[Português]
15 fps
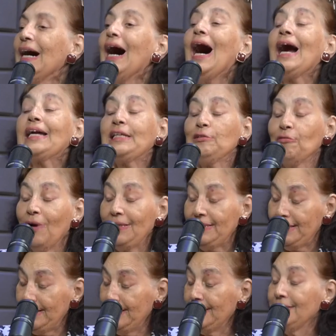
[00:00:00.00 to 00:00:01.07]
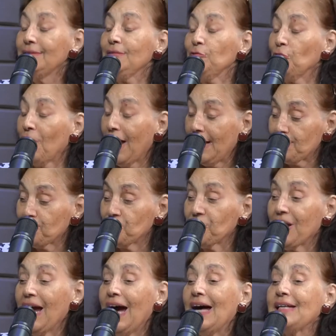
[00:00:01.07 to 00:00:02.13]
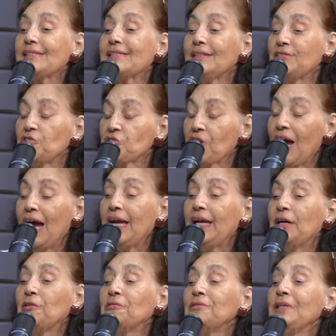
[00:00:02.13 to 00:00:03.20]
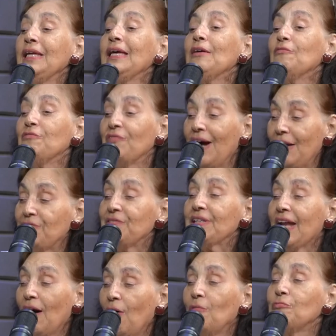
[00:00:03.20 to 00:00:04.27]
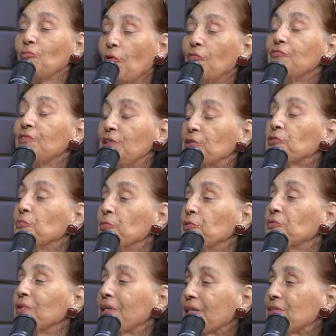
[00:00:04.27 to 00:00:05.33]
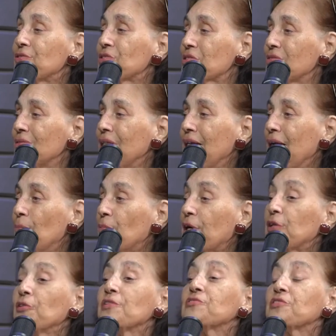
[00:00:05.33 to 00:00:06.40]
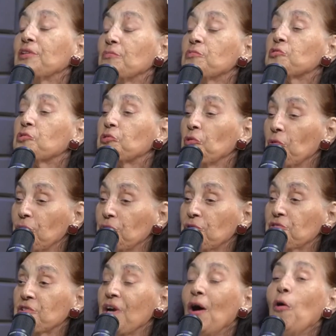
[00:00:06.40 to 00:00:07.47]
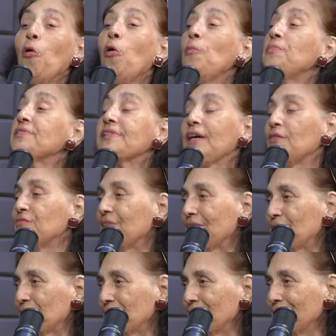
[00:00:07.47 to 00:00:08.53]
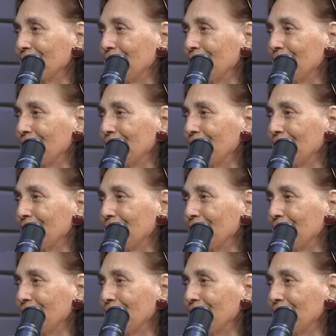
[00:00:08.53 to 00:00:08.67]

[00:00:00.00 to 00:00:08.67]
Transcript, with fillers: aquilo ali, no caso de Gaza, de Israel, vai virar um conflito muito grande porque nós estamos todos observando.